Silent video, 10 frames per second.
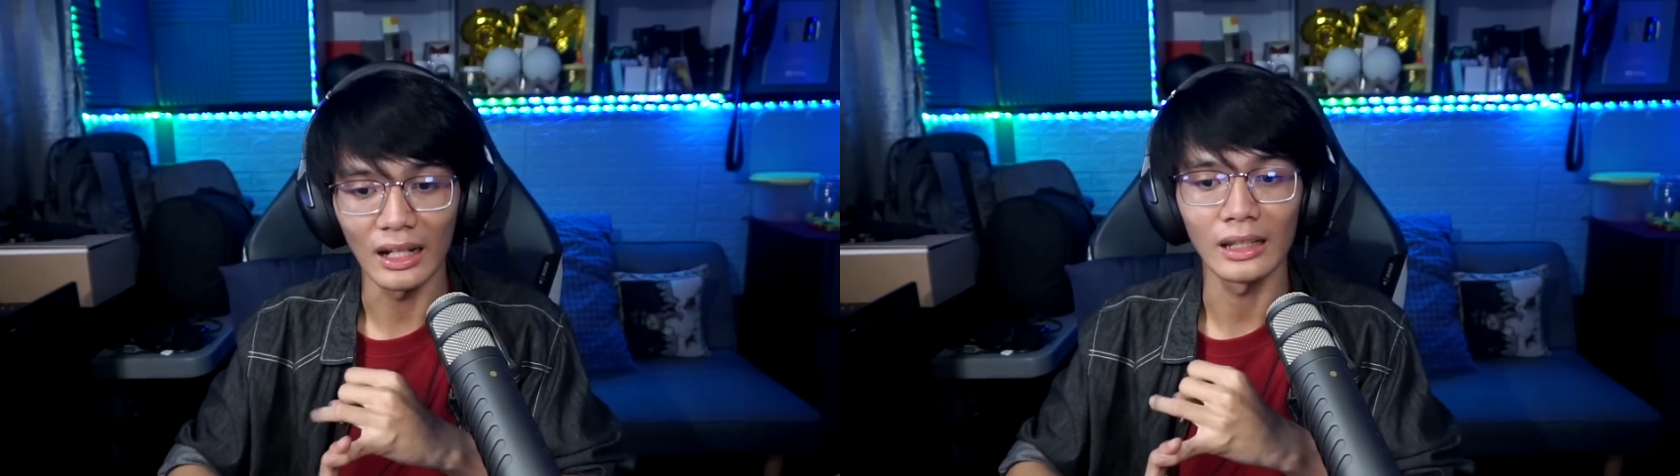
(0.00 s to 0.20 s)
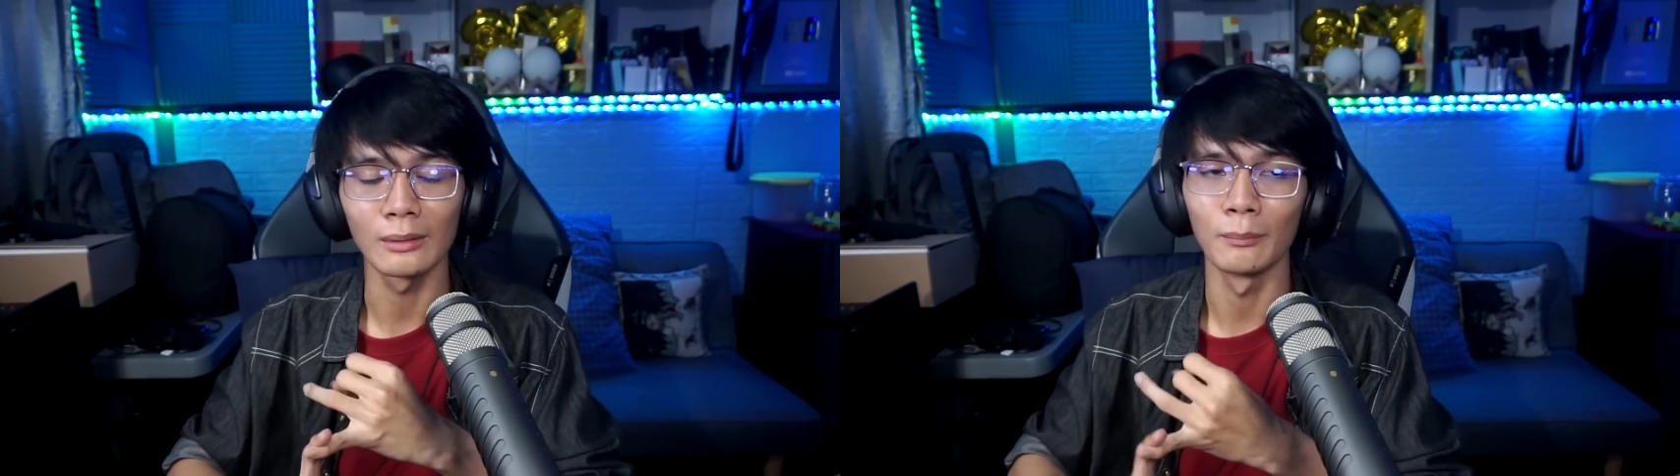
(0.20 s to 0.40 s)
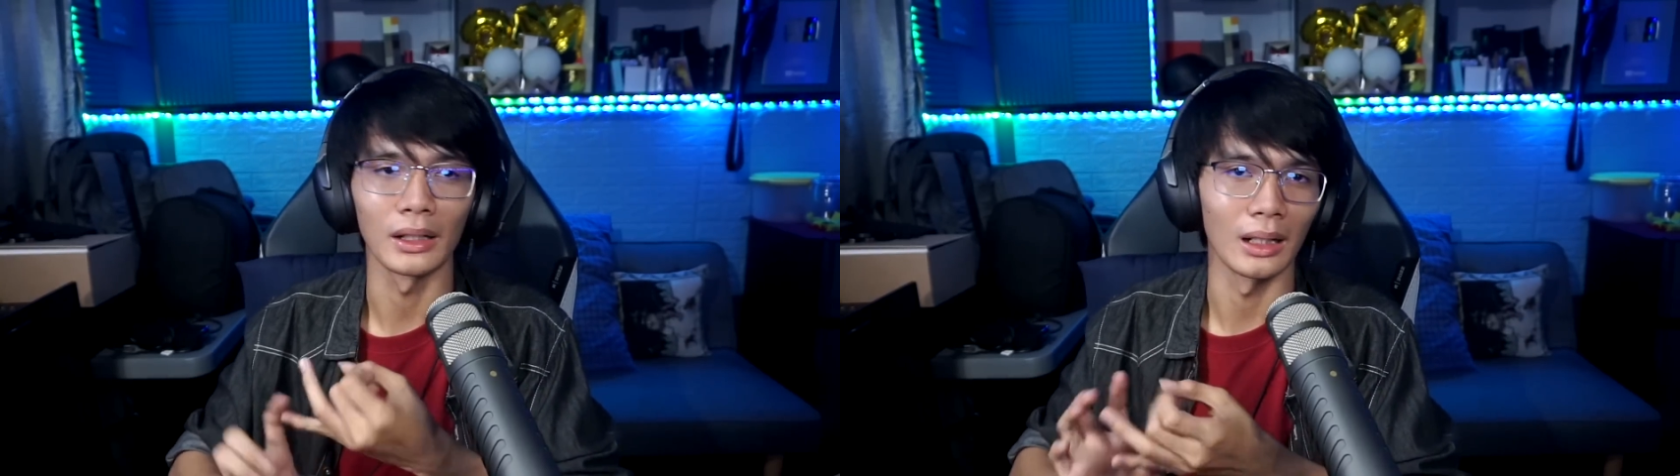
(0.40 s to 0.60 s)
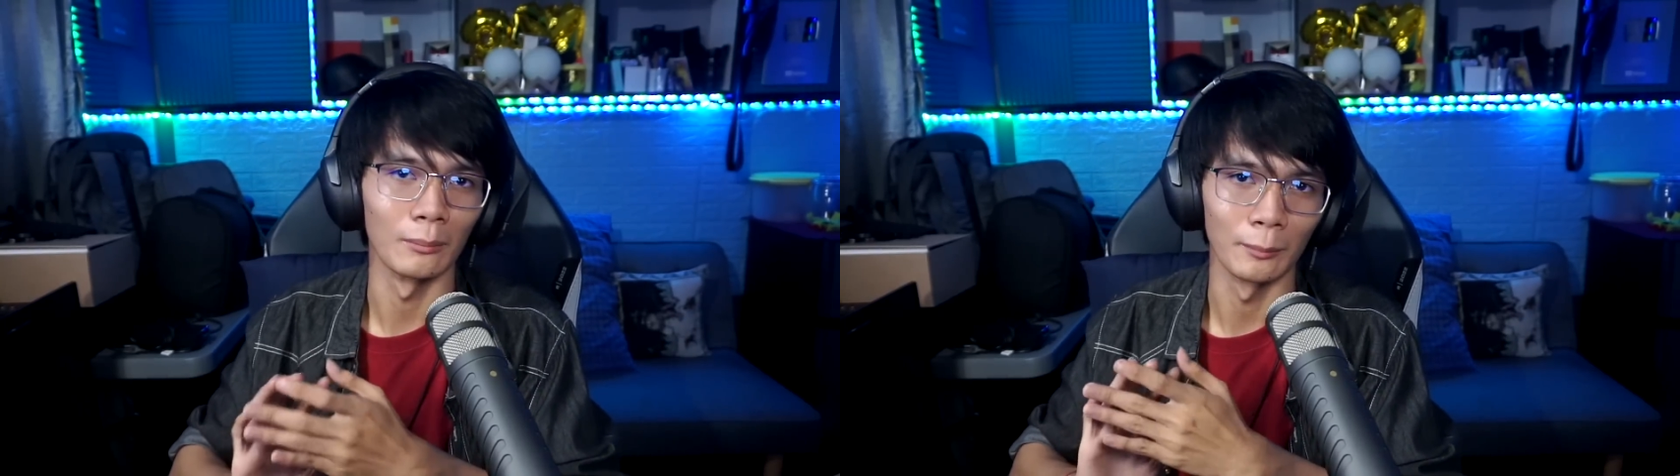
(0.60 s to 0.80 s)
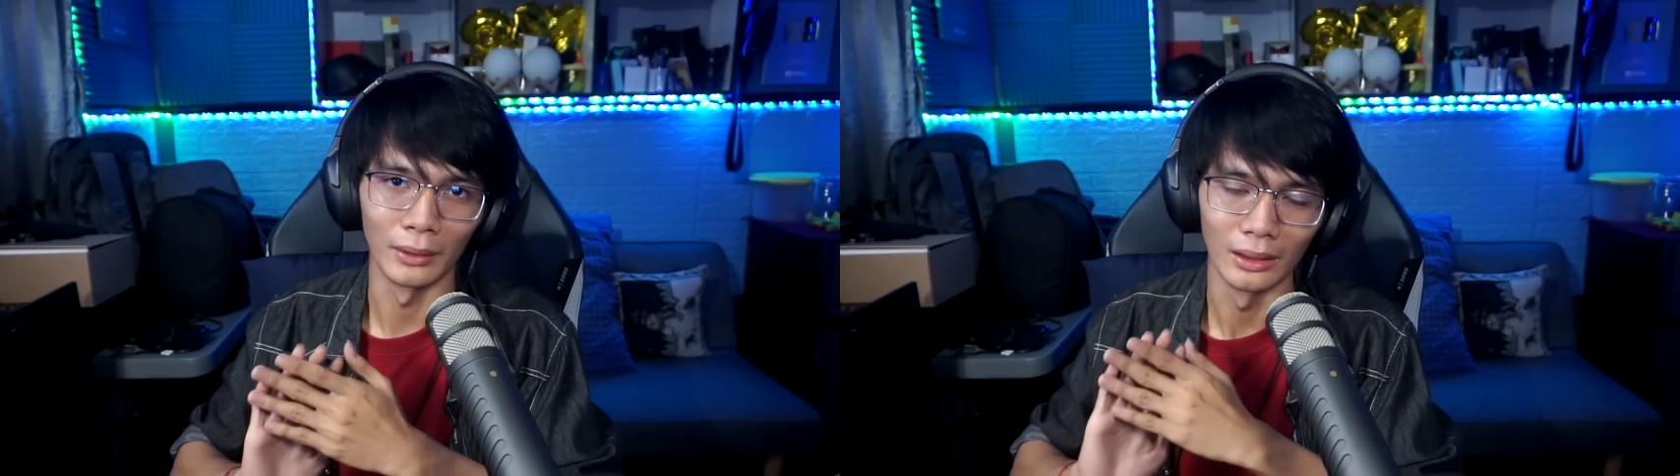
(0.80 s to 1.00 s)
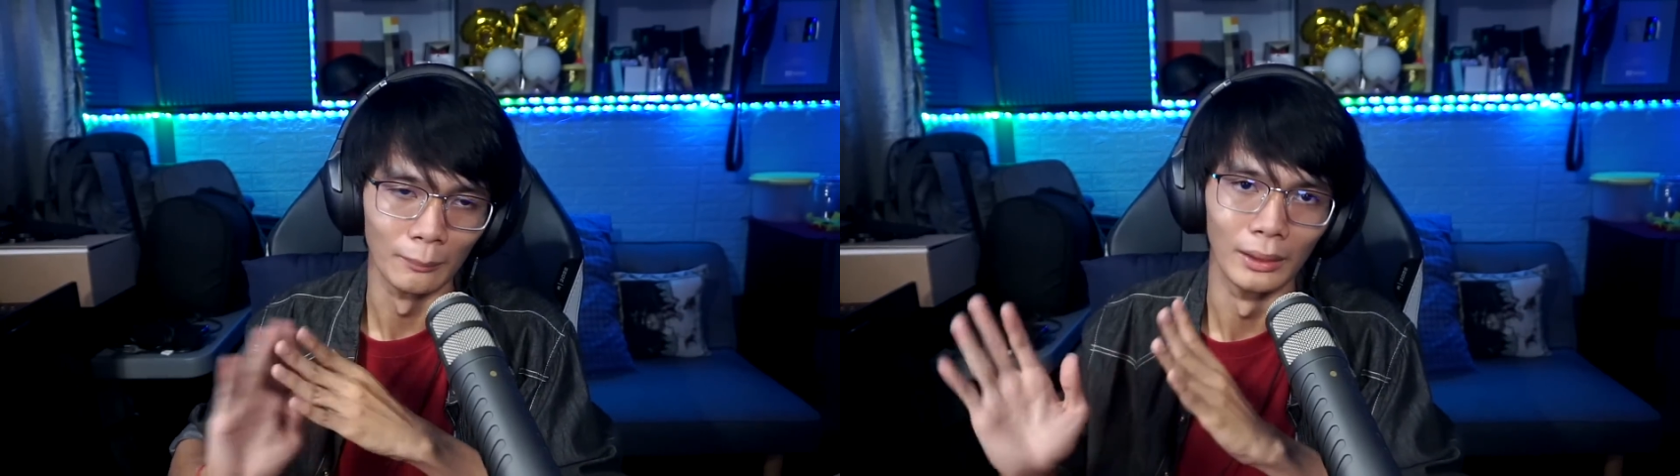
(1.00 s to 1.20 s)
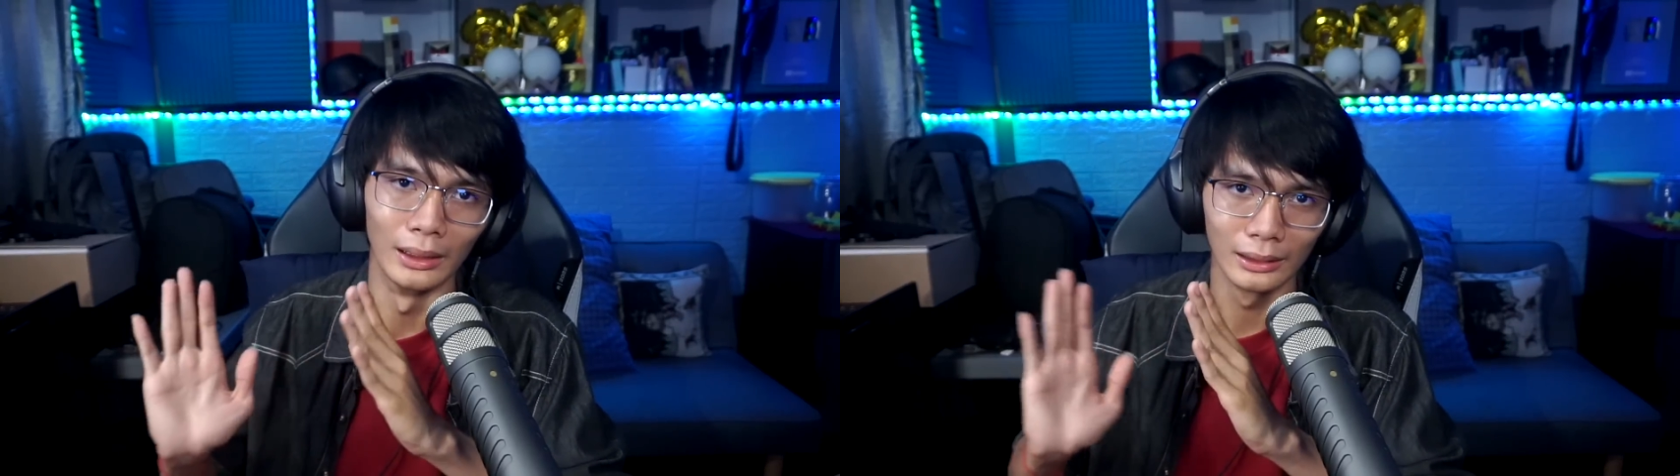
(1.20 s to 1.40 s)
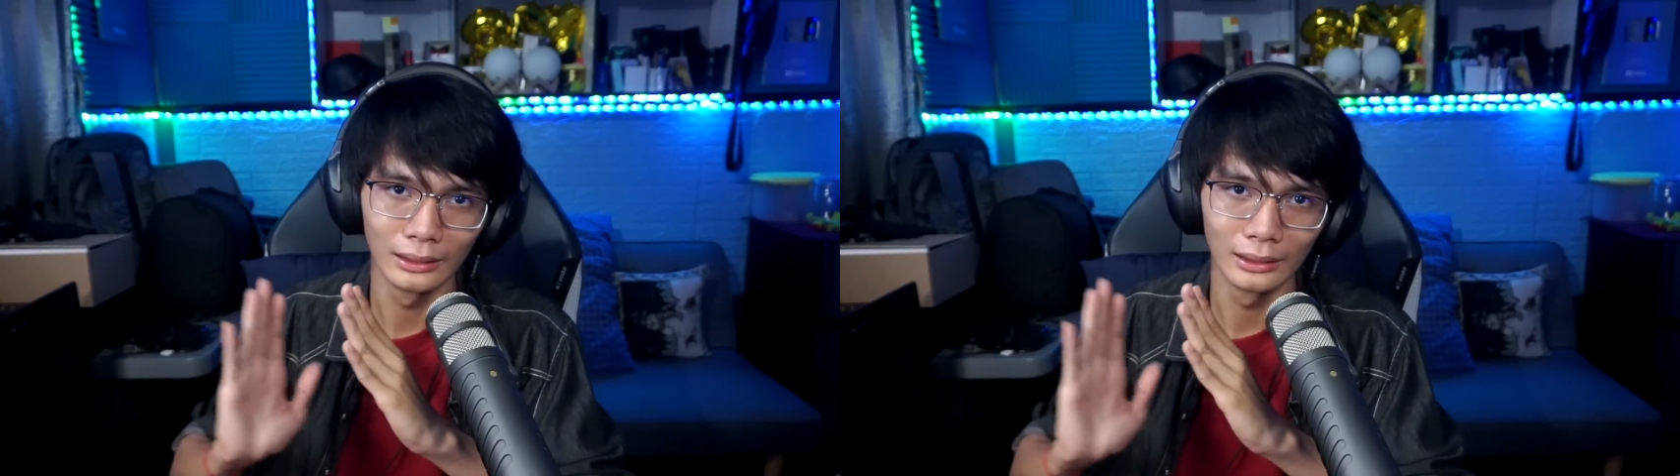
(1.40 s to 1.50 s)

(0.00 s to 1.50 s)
at marami pang iba.